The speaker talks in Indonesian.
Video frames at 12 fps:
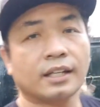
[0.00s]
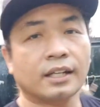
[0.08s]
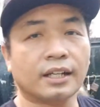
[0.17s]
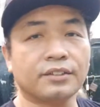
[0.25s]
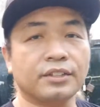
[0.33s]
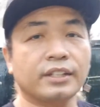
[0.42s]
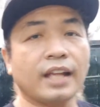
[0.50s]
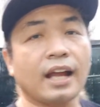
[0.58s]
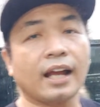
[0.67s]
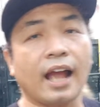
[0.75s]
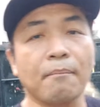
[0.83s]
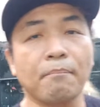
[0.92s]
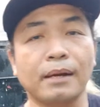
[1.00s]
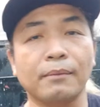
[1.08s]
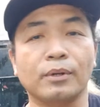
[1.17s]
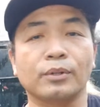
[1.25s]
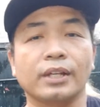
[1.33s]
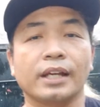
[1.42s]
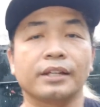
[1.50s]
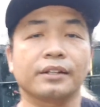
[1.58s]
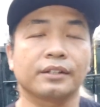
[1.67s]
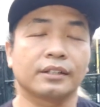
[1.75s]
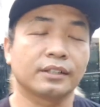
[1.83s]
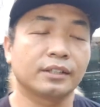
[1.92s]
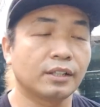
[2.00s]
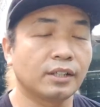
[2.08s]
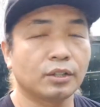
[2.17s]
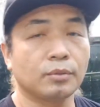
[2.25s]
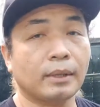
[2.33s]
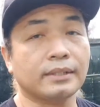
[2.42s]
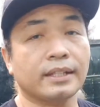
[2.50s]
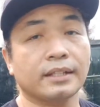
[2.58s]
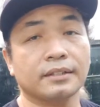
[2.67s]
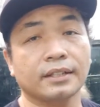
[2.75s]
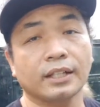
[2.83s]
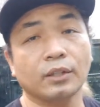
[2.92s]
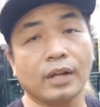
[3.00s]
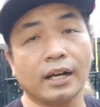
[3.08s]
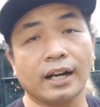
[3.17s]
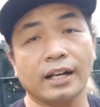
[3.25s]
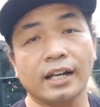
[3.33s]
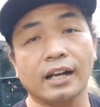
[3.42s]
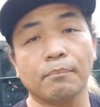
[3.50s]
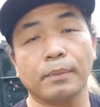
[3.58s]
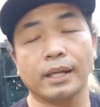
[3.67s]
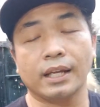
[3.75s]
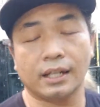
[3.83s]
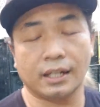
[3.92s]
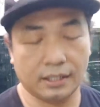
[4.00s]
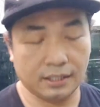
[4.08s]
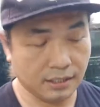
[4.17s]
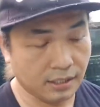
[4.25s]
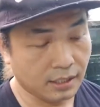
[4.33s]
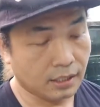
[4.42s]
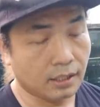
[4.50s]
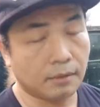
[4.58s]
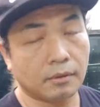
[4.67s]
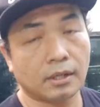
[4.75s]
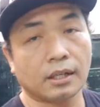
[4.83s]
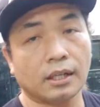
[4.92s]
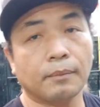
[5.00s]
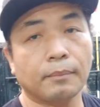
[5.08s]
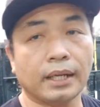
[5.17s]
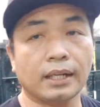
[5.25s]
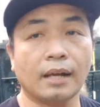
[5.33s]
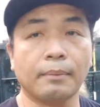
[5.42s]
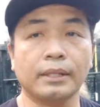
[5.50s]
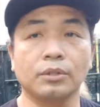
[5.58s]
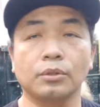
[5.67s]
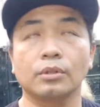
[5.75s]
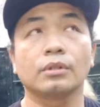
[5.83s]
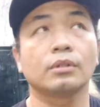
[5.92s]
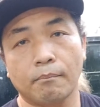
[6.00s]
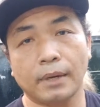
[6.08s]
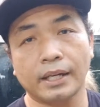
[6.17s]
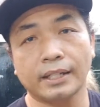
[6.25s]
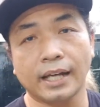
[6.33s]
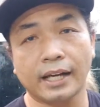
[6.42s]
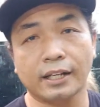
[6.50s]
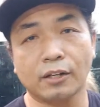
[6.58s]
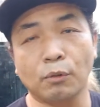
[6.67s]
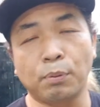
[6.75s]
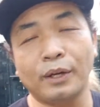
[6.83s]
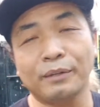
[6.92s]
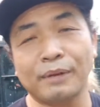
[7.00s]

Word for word: kecilnya kapan perutnya ya cuman saya sendiri tuh kadang-kadang yang pengen apa itu menghindari kerupuk itu